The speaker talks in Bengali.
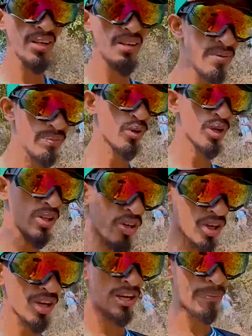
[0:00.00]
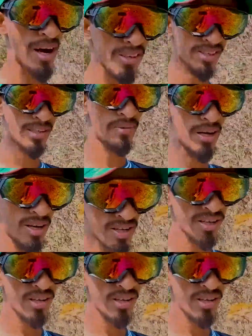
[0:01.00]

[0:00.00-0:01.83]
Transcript: যাবেন পরে দরকার হলে বাসে বা